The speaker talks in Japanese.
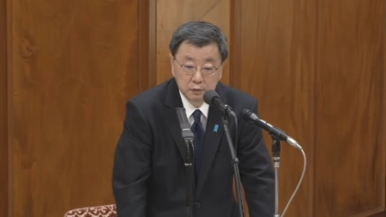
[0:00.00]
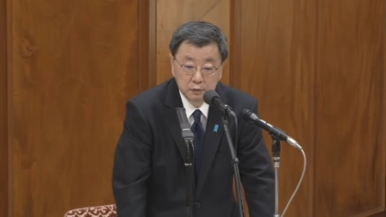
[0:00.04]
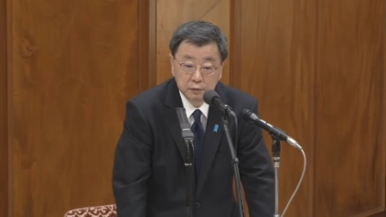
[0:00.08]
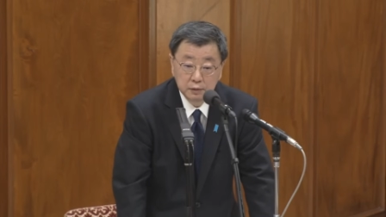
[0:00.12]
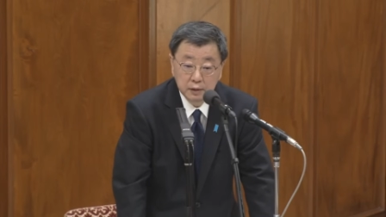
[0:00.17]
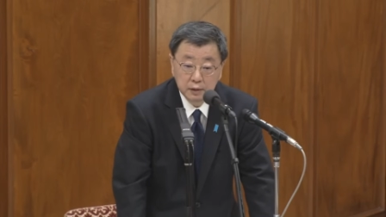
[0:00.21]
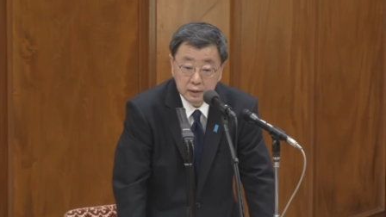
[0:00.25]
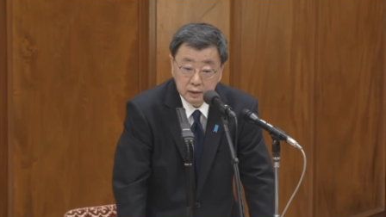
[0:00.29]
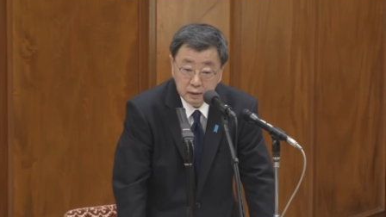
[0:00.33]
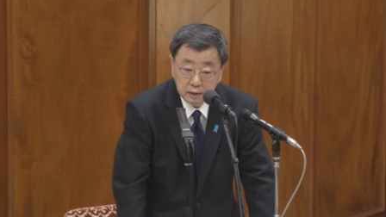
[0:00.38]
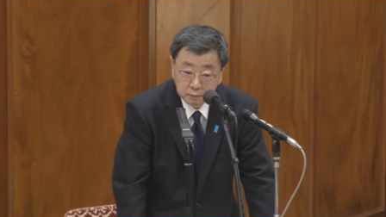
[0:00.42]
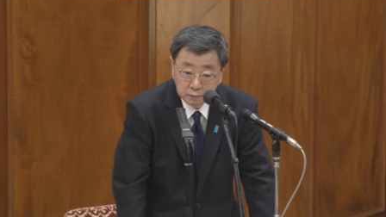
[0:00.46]
お
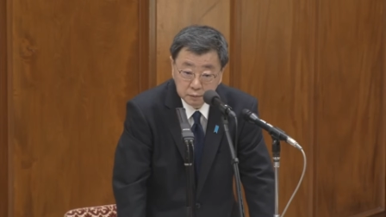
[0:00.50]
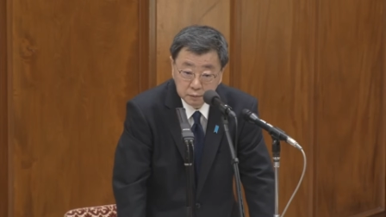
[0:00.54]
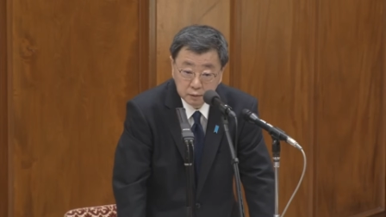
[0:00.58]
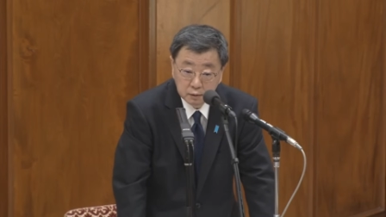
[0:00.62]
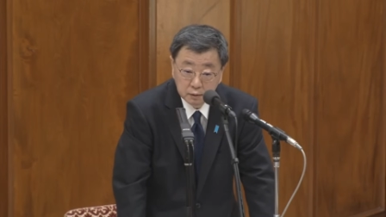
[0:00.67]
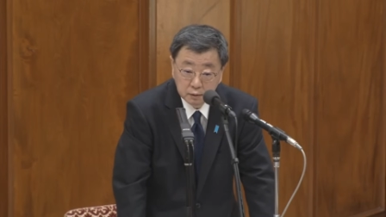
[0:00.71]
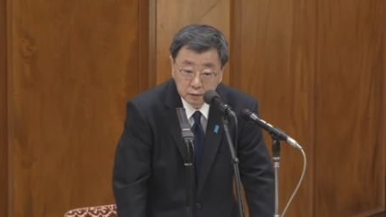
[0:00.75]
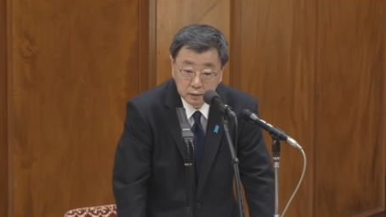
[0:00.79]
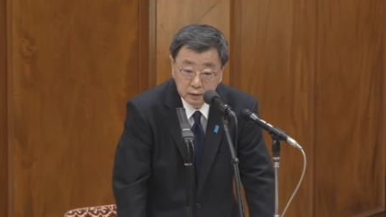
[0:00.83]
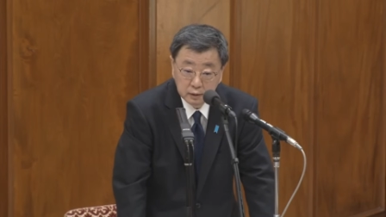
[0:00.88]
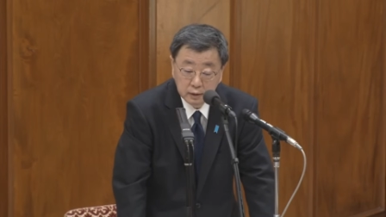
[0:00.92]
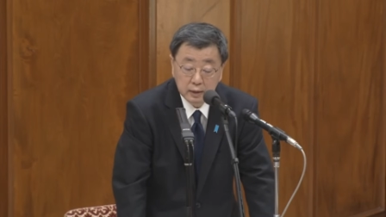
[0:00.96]
そらくです
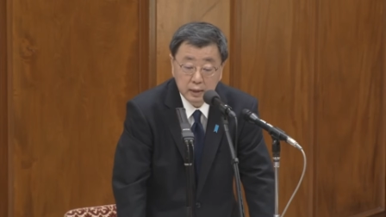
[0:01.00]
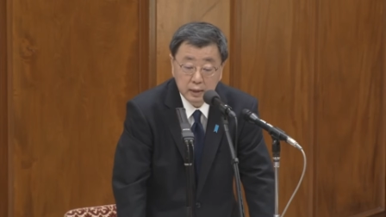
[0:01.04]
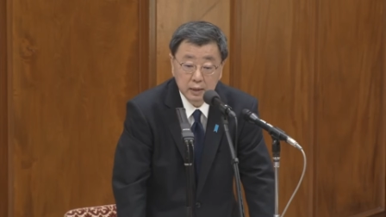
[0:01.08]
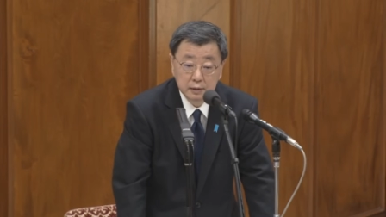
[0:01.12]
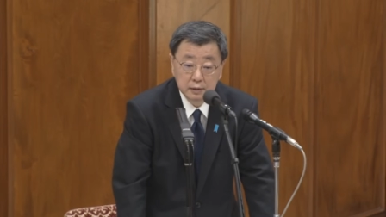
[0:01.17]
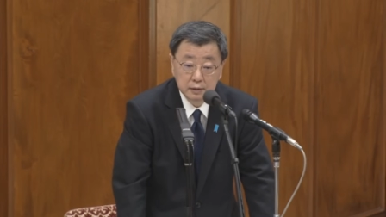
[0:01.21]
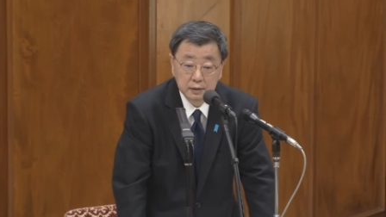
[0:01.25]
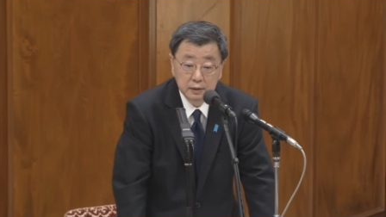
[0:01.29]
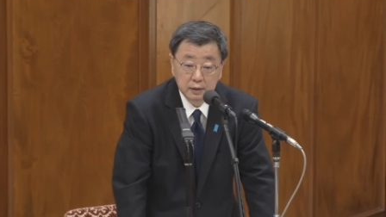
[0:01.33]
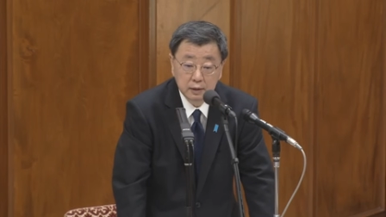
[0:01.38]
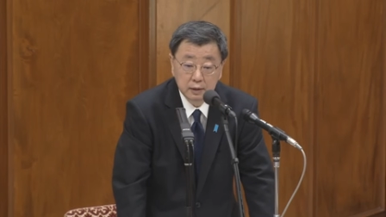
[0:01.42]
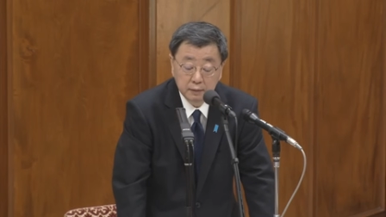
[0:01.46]
ね、増えた
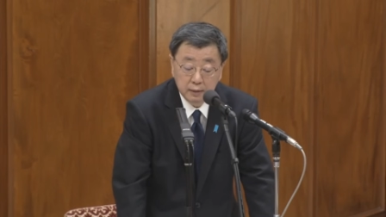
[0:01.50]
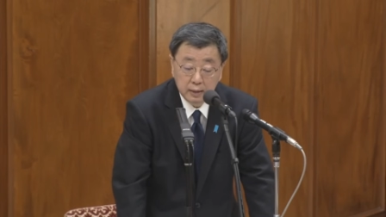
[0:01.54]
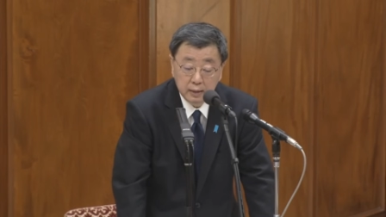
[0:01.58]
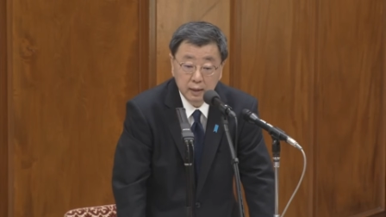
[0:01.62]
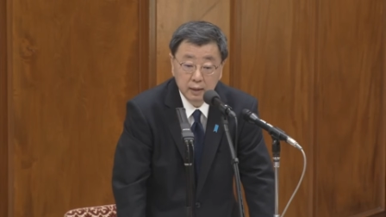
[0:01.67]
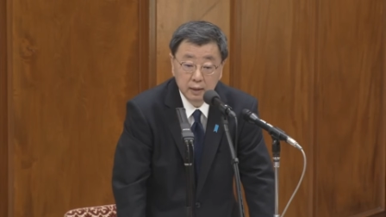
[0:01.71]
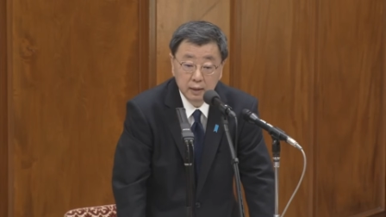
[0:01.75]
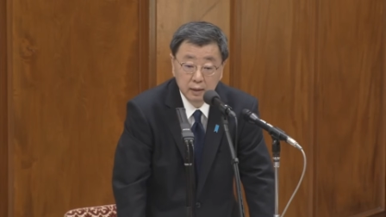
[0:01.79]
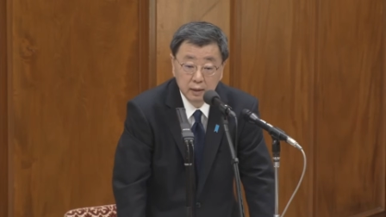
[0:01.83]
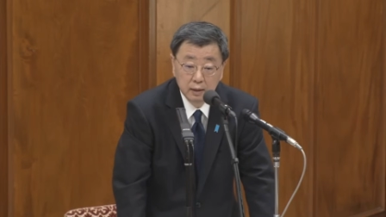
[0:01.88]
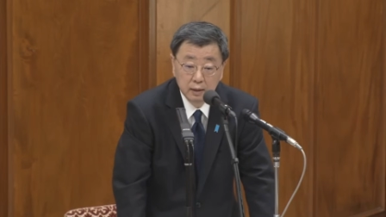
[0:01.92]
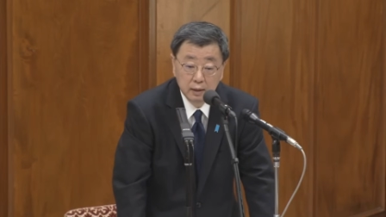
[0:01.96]
分に
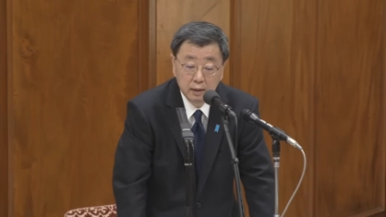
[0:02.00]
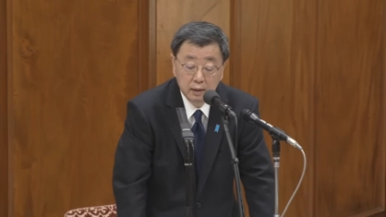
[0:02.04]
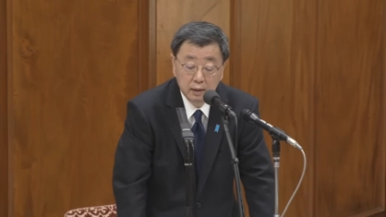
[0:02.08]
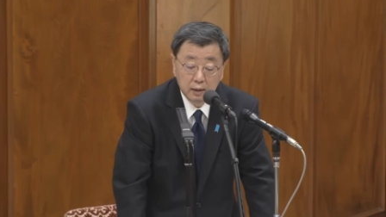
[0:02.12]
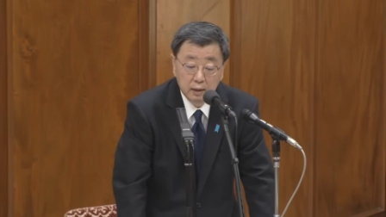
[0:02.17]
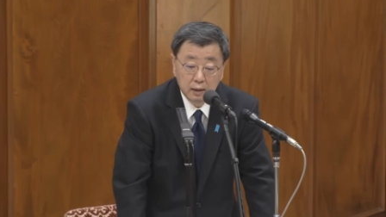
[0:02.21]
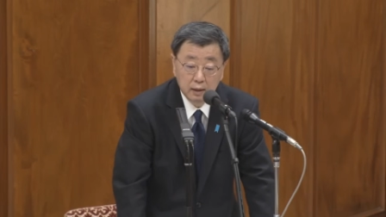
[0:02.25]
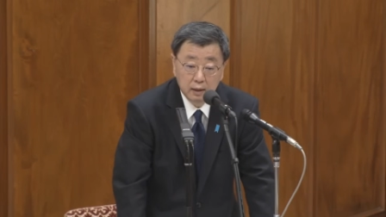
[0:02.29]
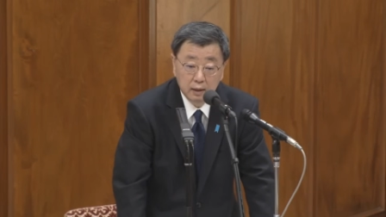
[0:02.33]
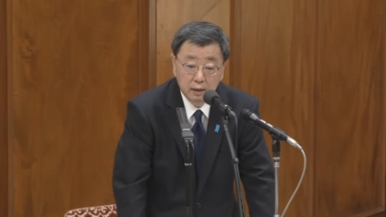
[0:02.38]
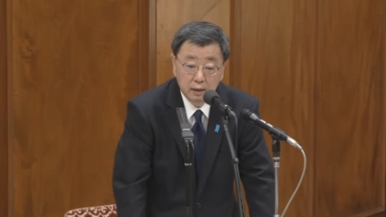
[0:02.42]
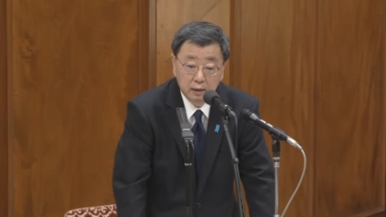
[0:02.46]
関して
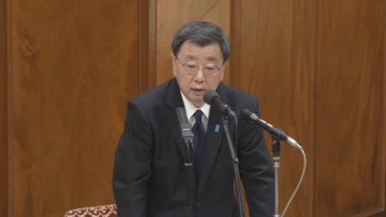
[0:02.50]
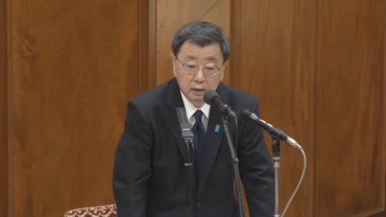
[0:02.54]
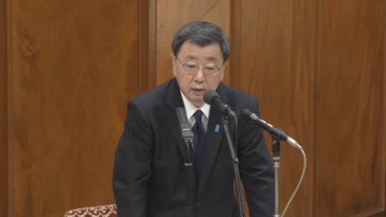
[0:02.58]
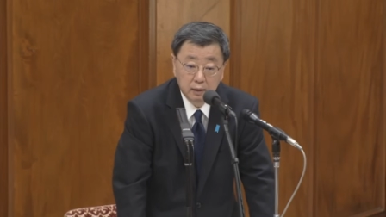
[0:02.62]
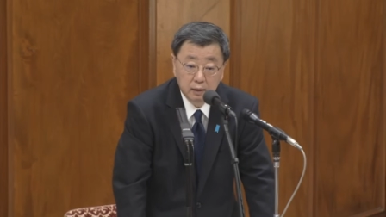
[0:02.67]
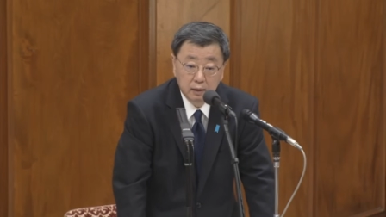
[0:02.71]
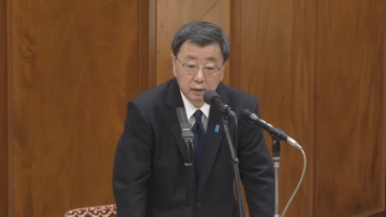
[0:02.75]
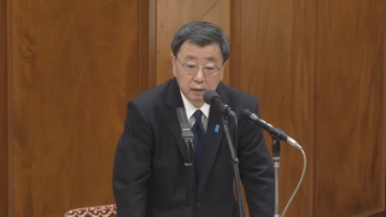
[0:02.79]
は、